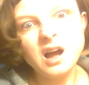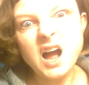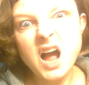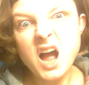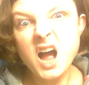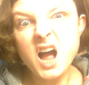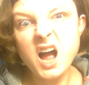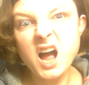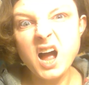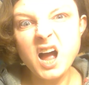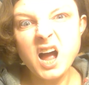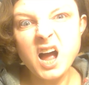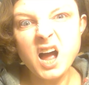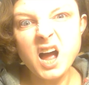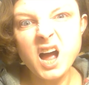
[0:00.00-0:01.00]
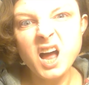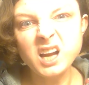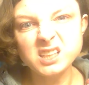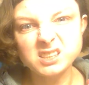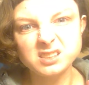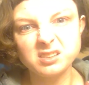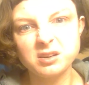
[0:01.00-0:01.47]
A,
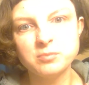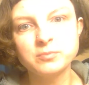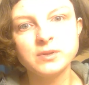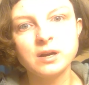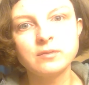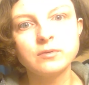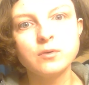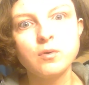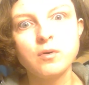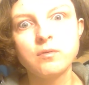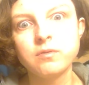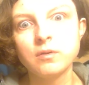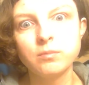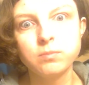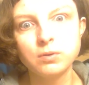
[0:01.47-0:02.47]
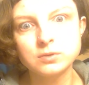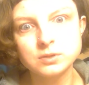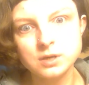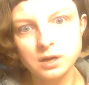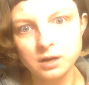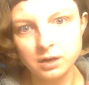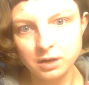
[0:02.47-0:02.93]
ale się romnałam w głowę,
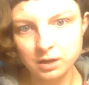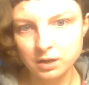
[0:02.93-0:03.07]
Boże.